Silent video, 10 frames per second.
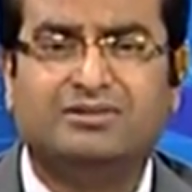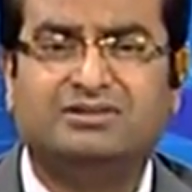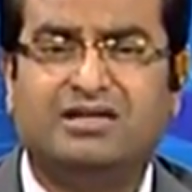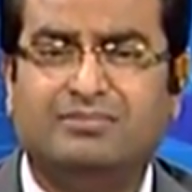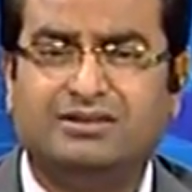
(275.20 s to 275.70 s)

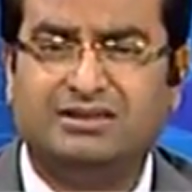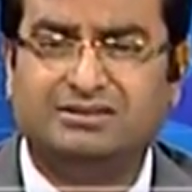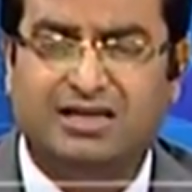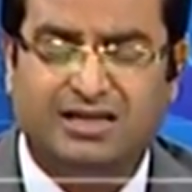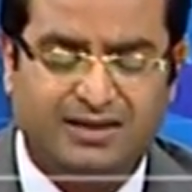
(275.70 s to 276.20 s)
मसला
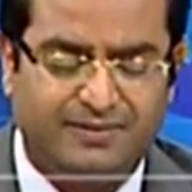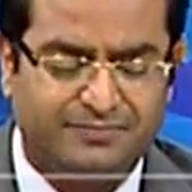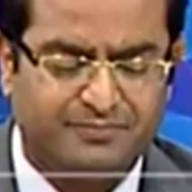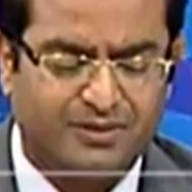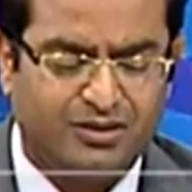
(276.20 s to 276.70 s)
बनता जा रहा
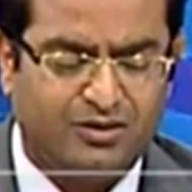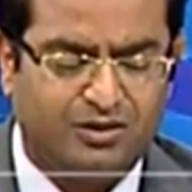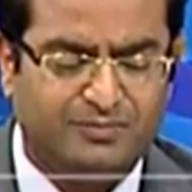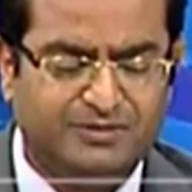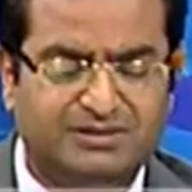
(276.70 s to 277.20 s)
है
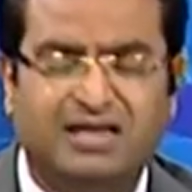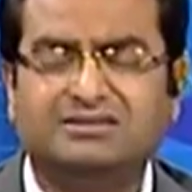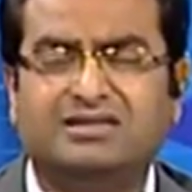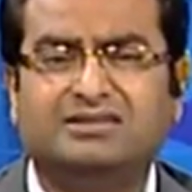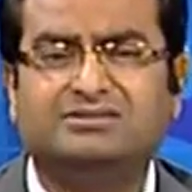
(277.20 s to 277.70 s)
और फिर
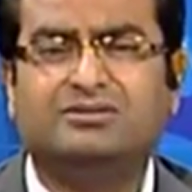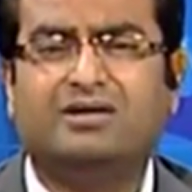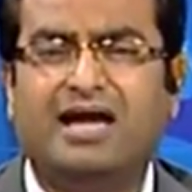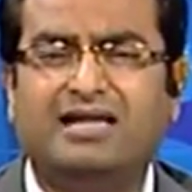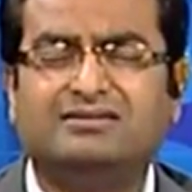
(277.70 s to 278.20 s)
साथ साथ
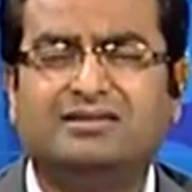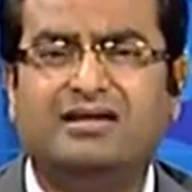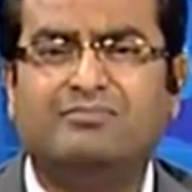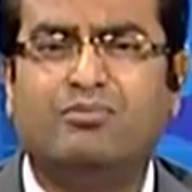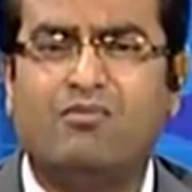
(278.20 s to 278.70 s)
जो हेल्थ
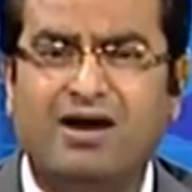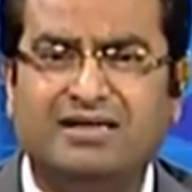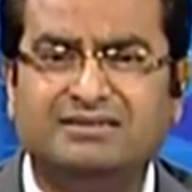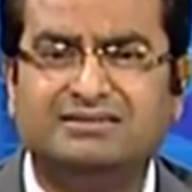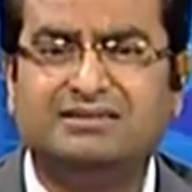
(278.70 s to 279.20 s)
केयर
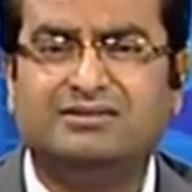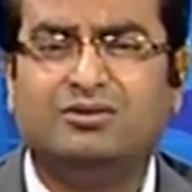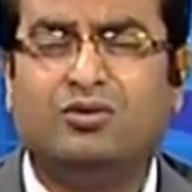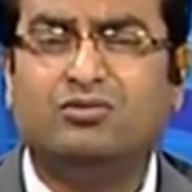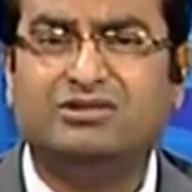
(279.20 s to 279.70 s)
प्रोवाइडर्स हैं
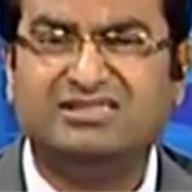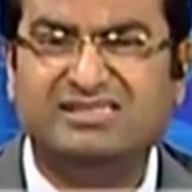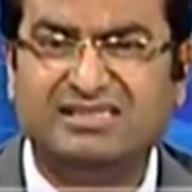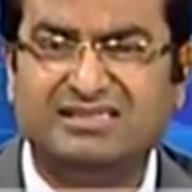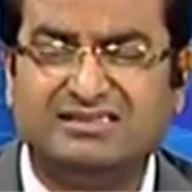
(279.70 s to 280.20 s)
और उनकी
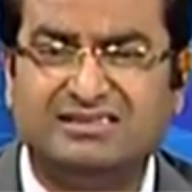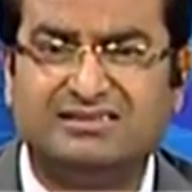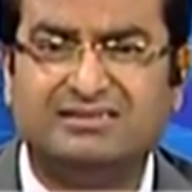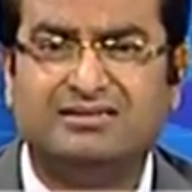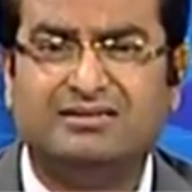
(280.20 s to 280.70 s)

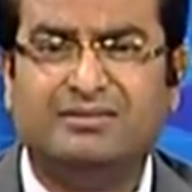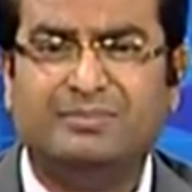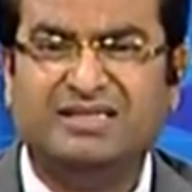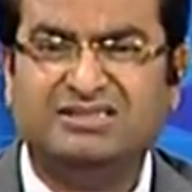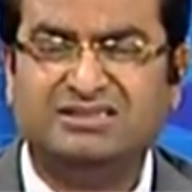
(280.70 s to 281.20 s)
सीरियसनेस
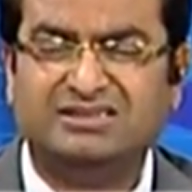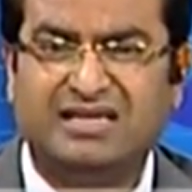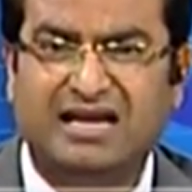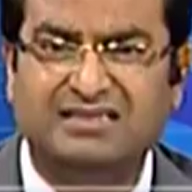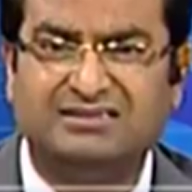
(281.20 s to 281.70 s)
पेशेंट्स
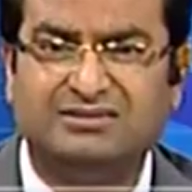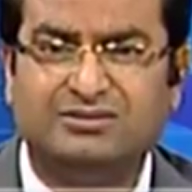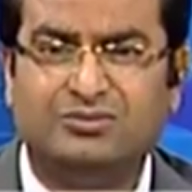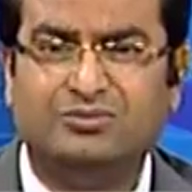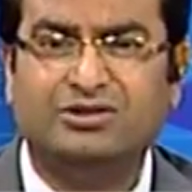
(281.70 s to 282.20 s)
के राइट्स
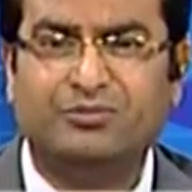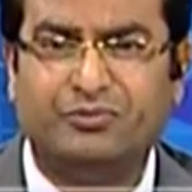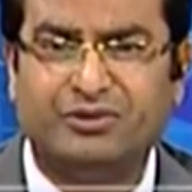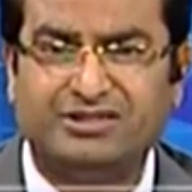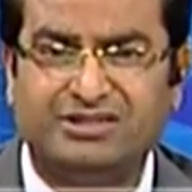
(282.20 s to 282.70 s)
उनकी
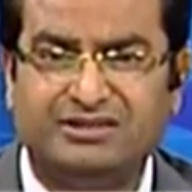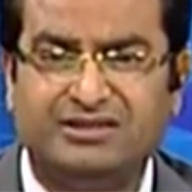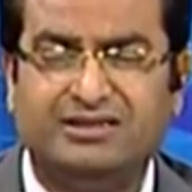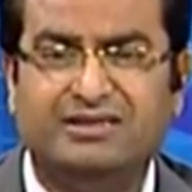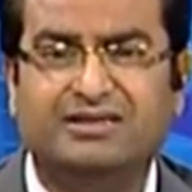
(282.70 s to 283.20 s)
प्रोटेक्शन
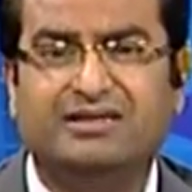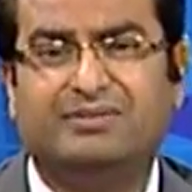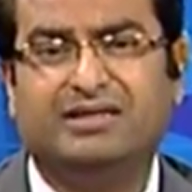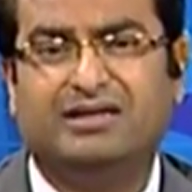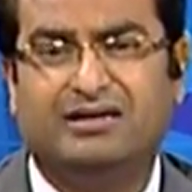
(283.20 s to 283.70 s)

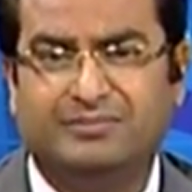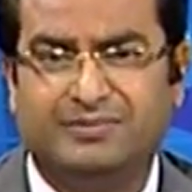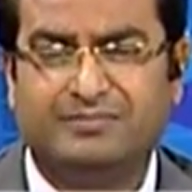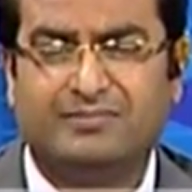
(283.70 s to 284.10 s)
ये बड़ी यहाँ